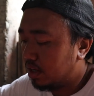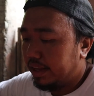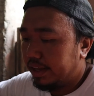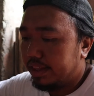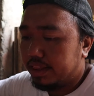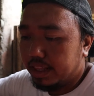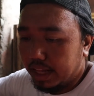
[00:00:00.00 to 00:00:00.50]

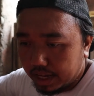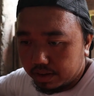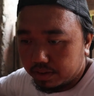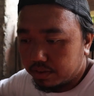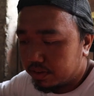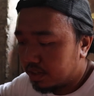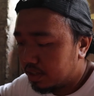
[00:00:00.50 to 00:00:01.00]
And
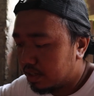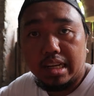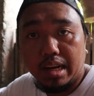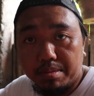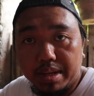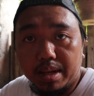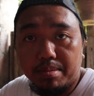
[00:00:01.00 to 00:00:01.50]
now,
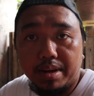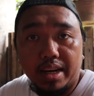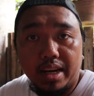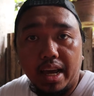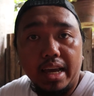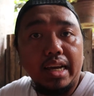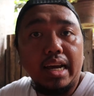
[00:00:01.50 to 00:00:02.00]
kami
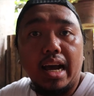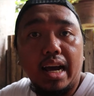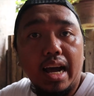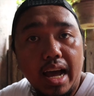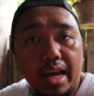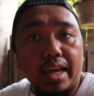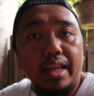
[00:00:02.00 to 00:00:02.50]
naman ay
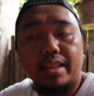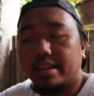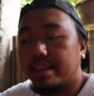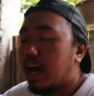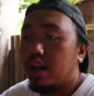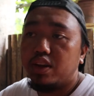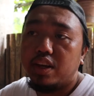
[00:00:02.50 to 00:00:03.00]
kakain.
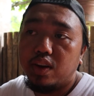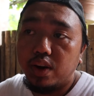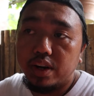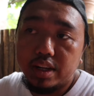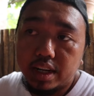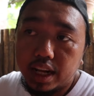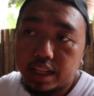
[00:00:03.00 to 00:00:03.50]
Ano yung
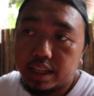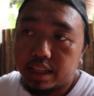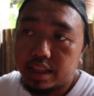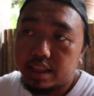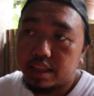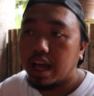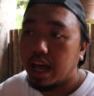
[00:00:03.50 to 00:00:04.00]
in-order
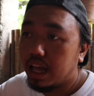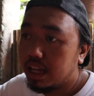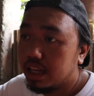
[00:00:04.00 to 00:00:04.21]
natin? Ha?